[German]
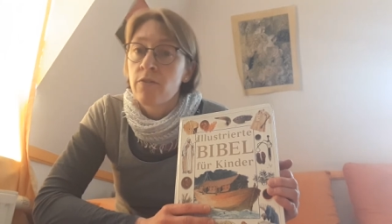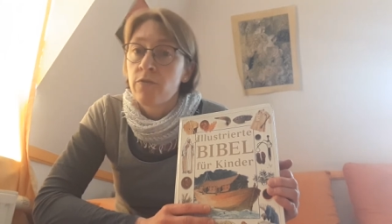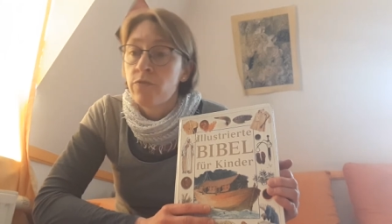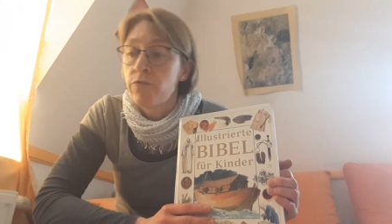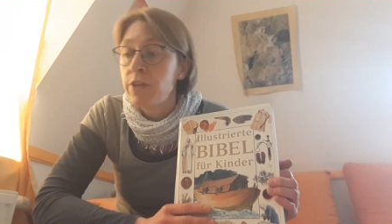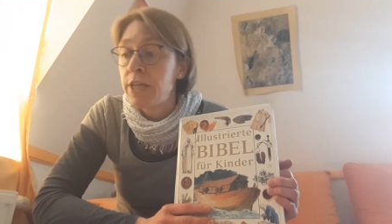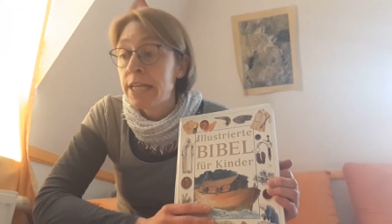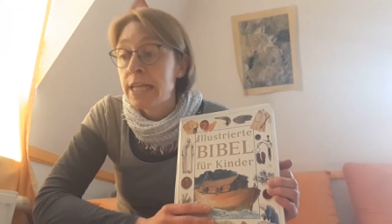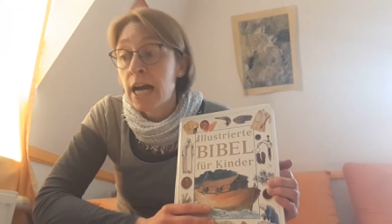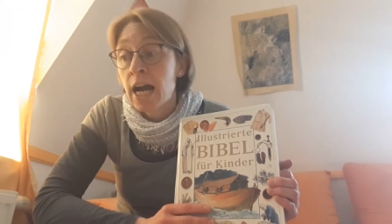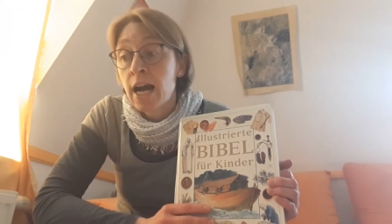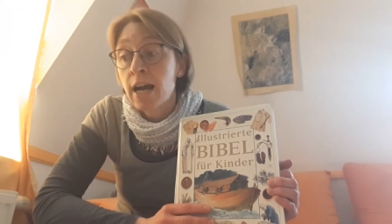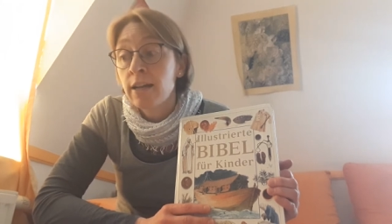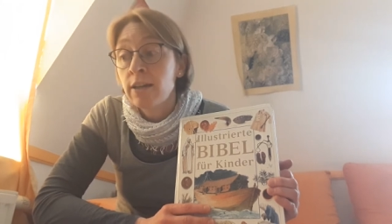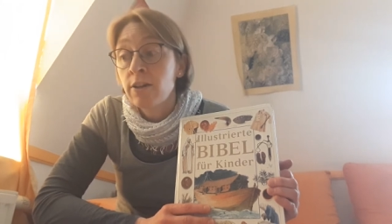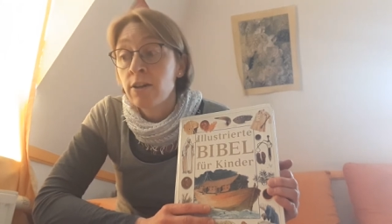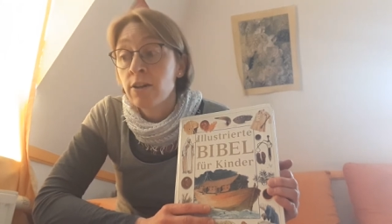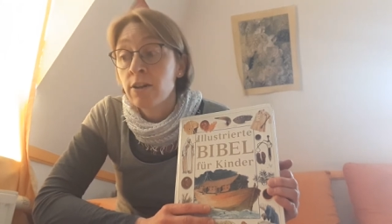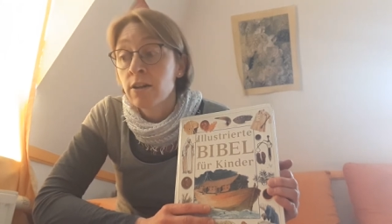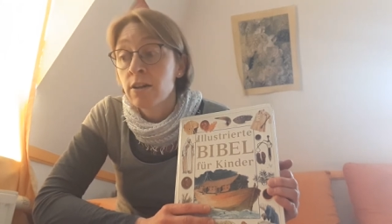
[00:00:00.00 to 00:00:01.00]
Wieder
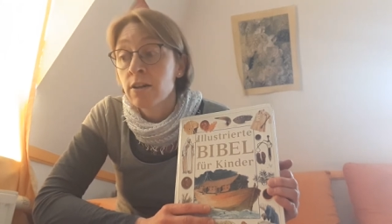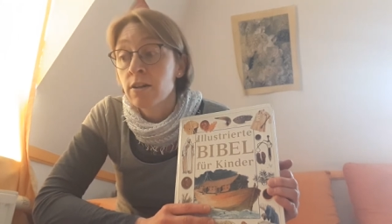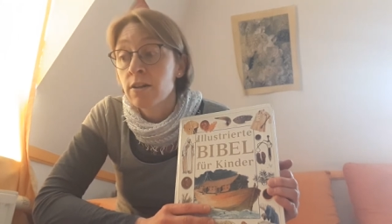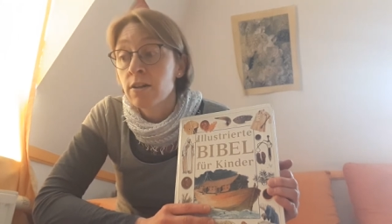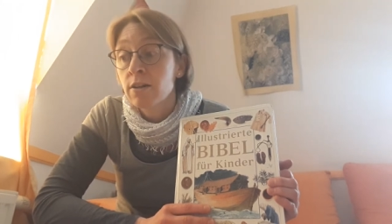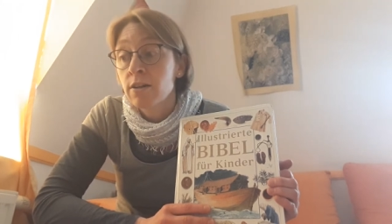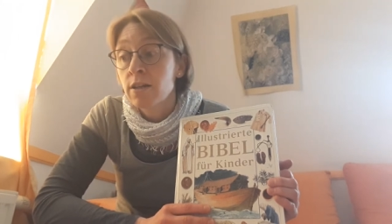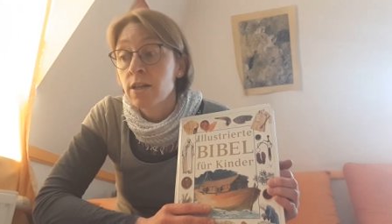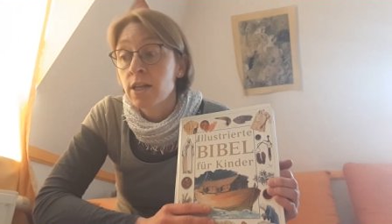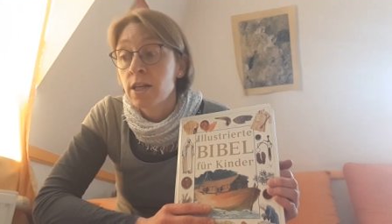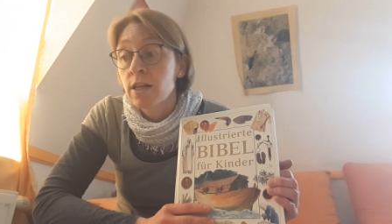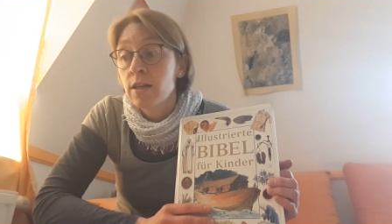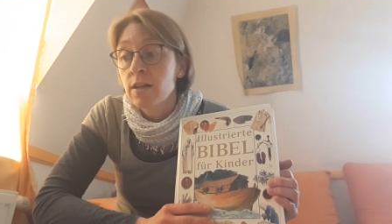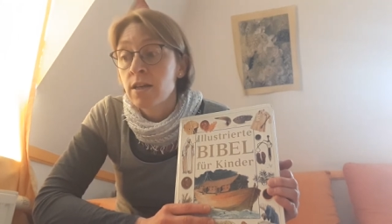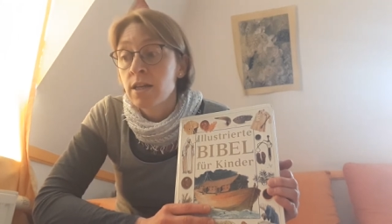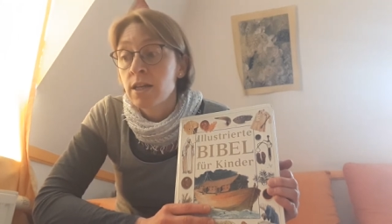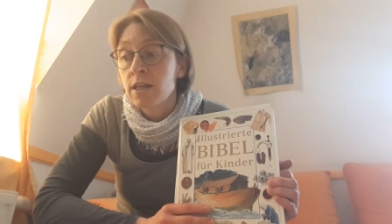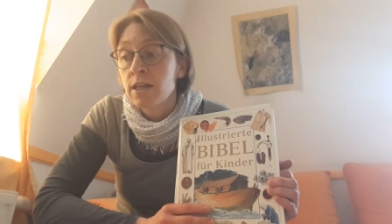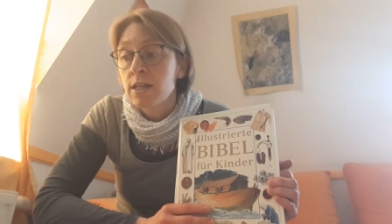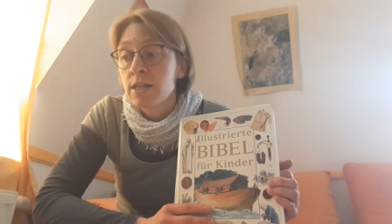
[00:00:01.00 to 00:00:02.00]
andere
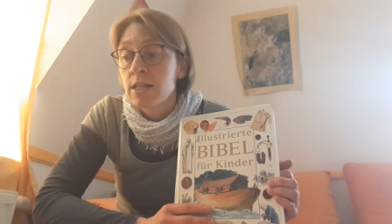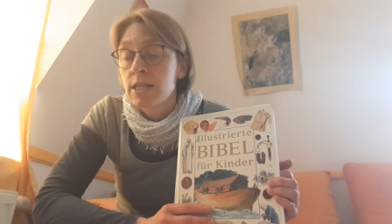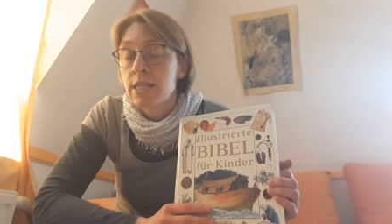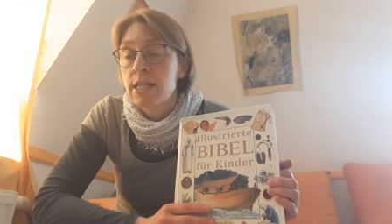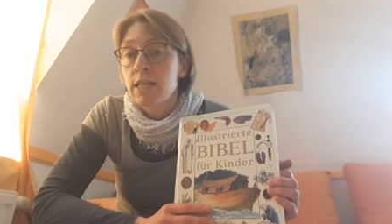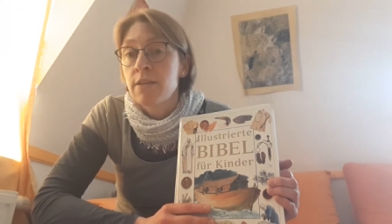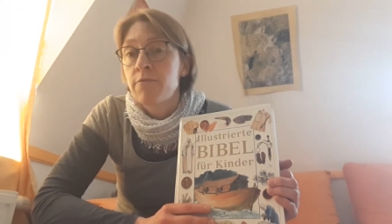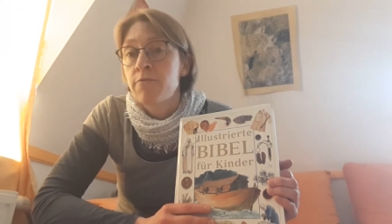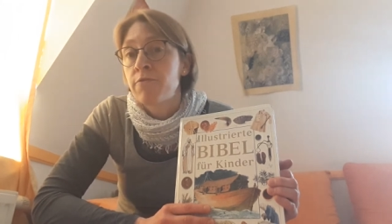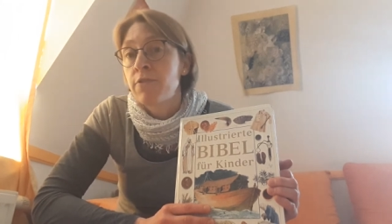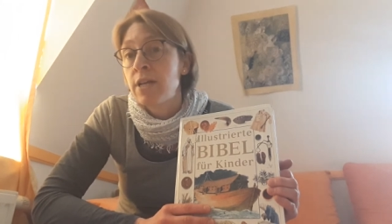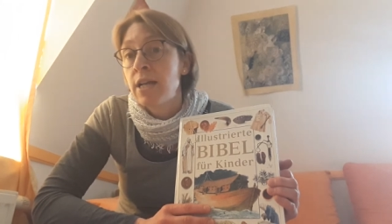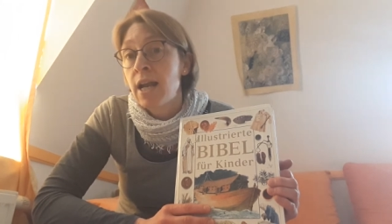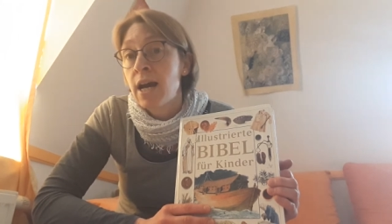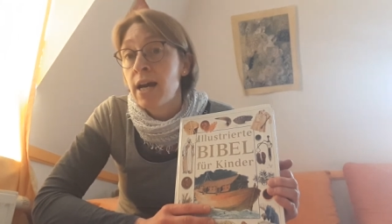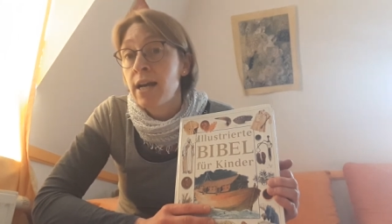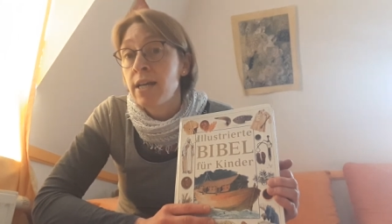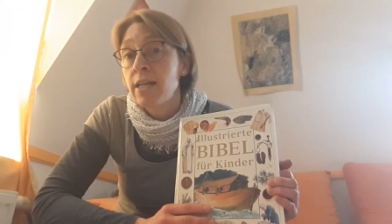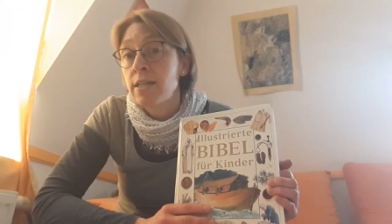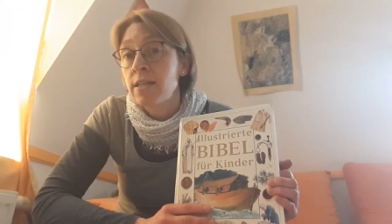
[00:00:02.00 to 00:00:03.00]
sind
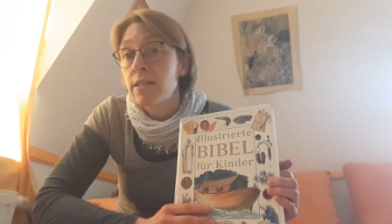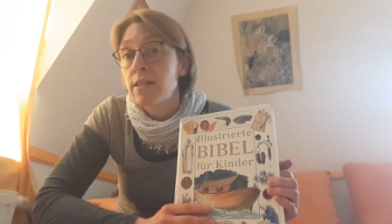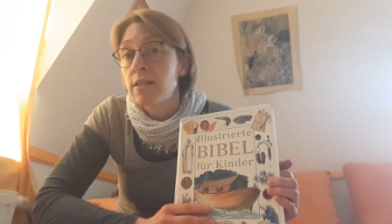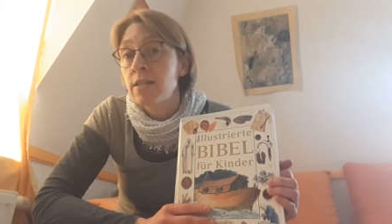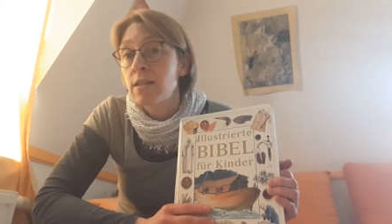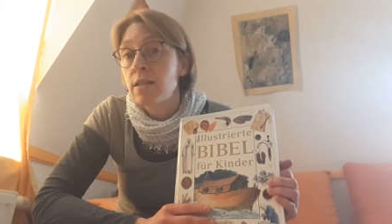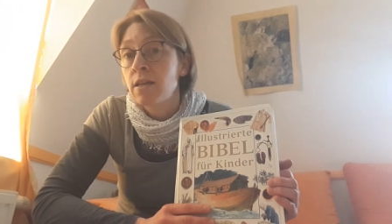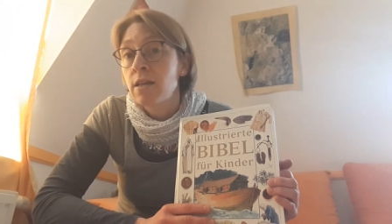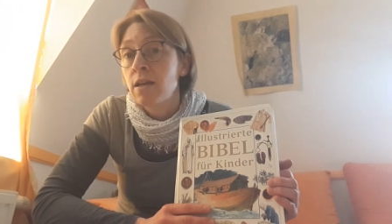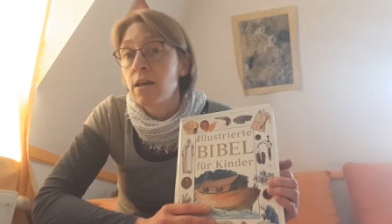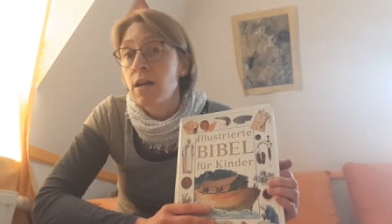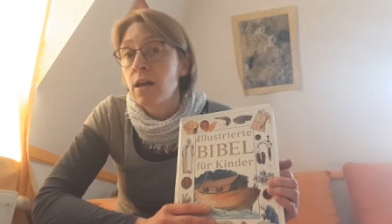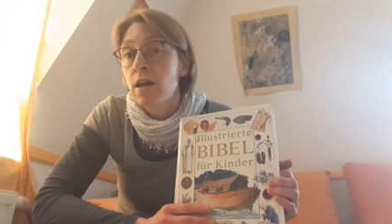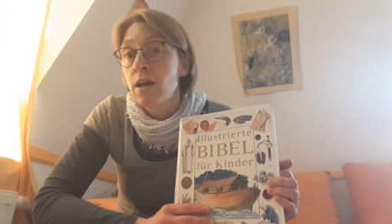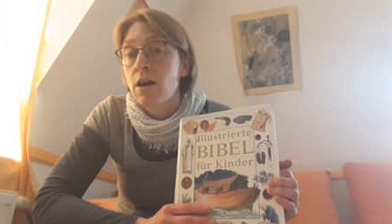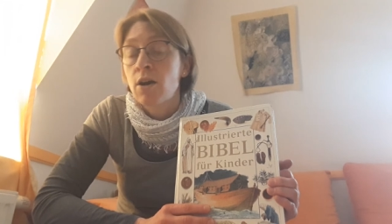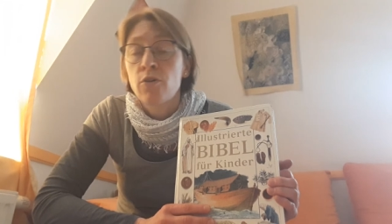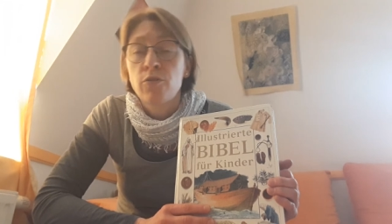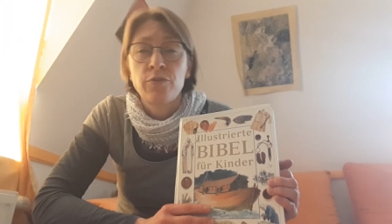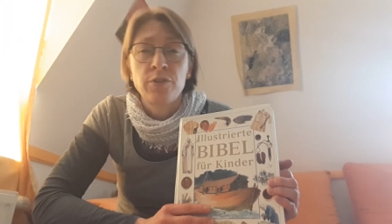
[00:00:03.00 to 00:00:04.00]
vielleicht
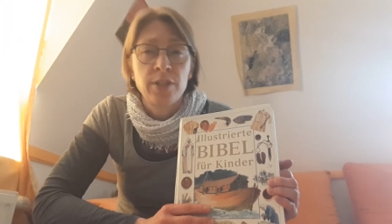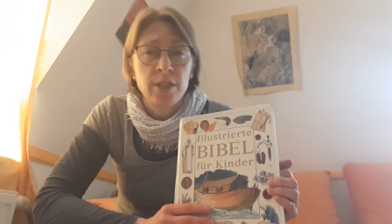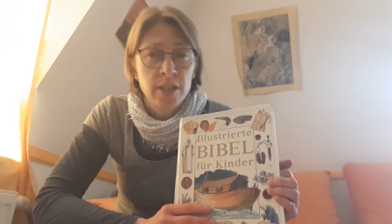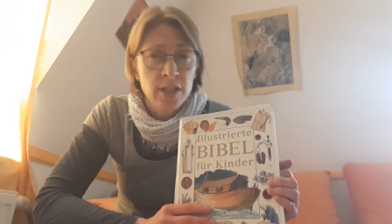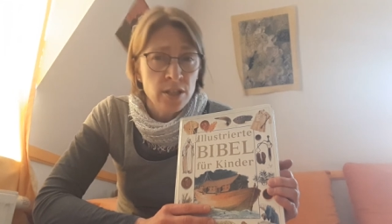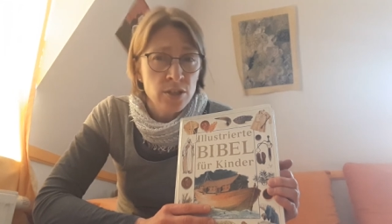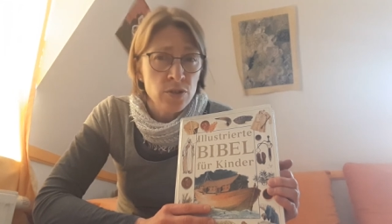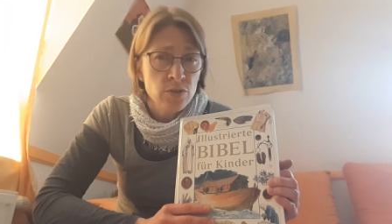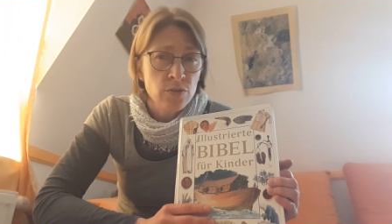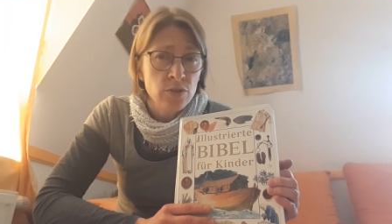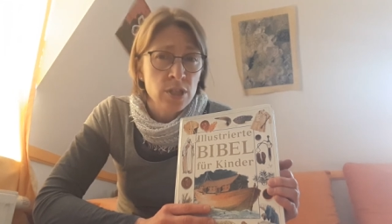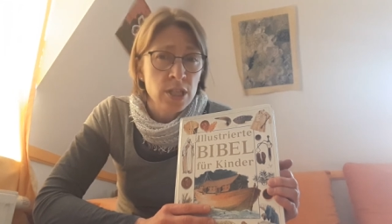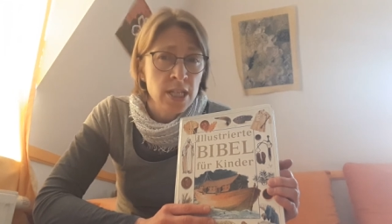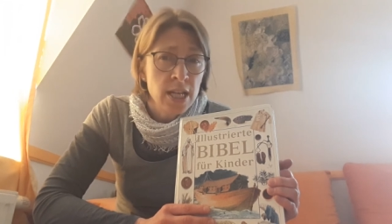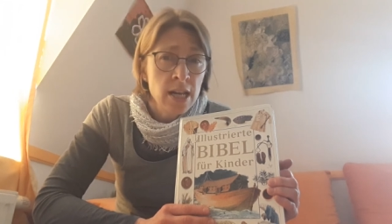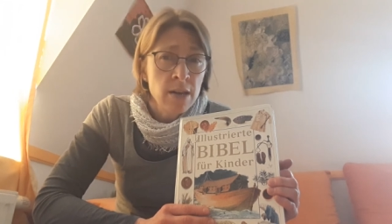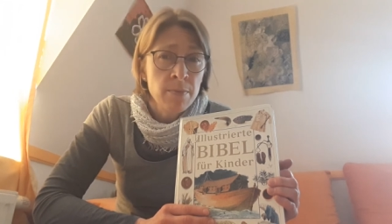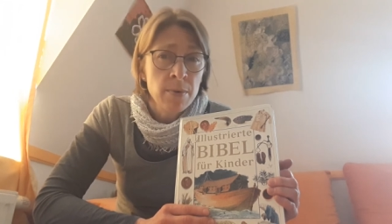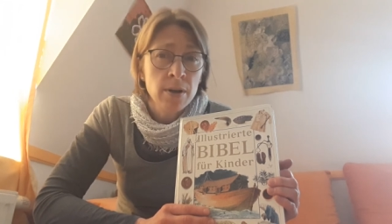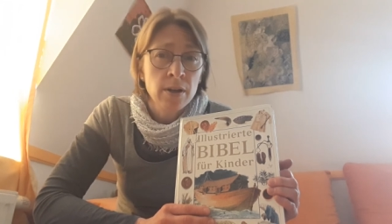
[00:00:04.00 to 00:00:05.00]
auf Jesus
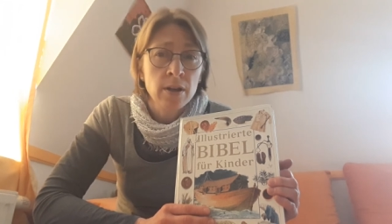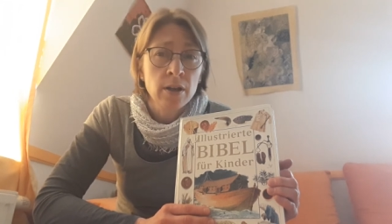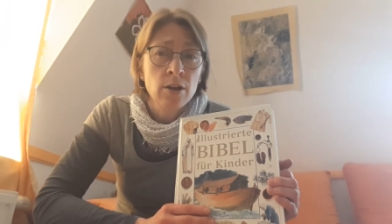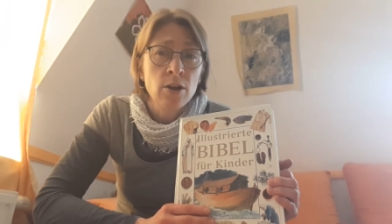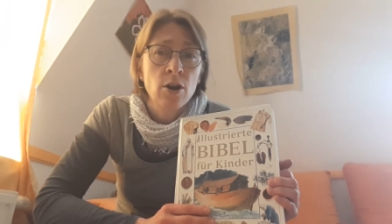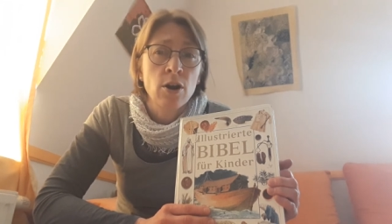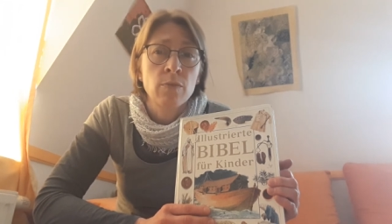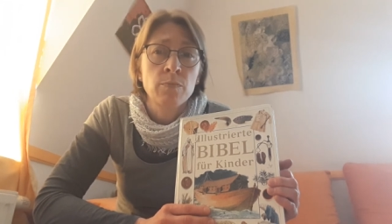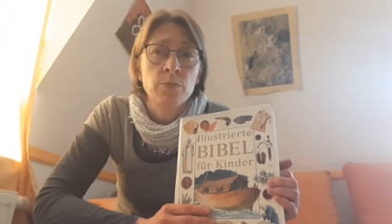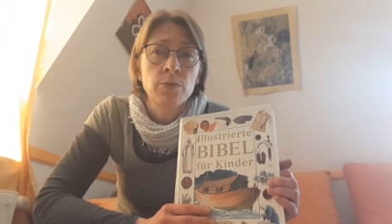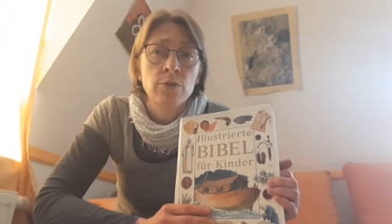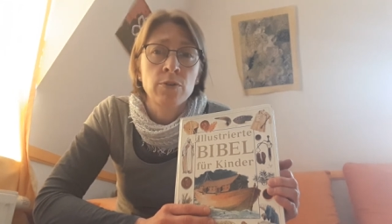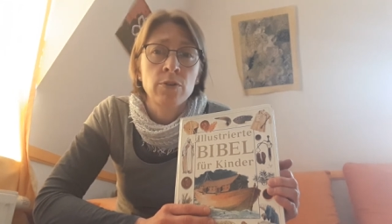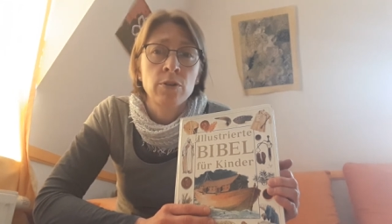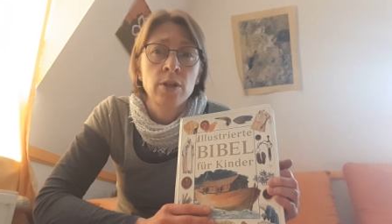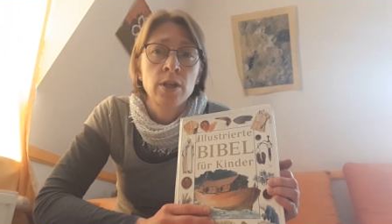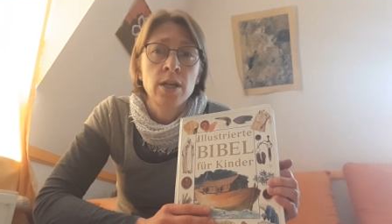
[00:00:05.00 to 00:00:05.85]
selber gekommen,